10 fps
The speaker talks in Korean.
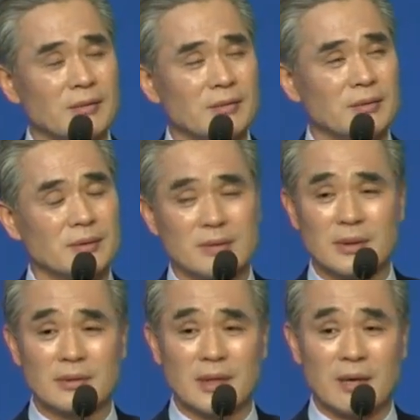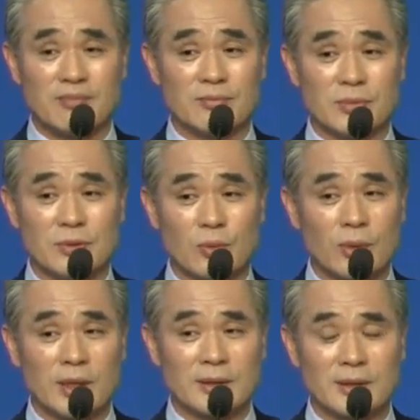어떤 아픔들,
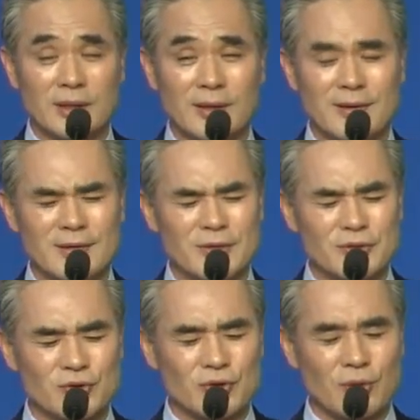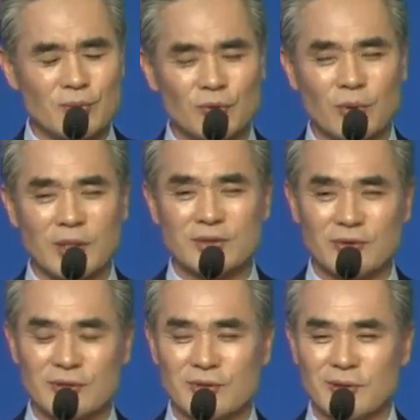고난들이 전부 녹아져
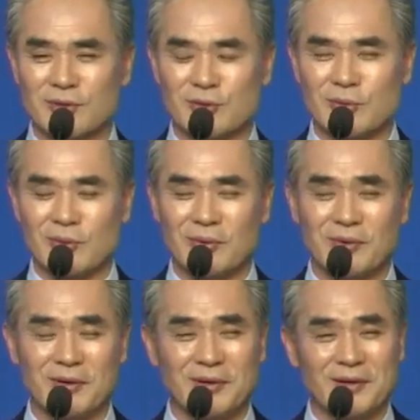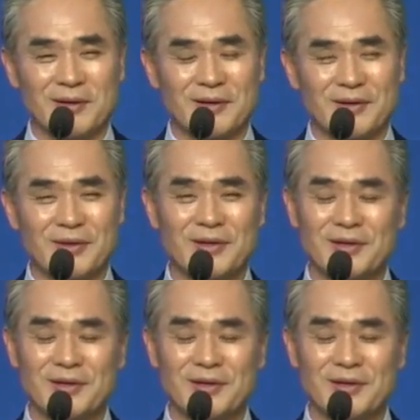있어가지고 이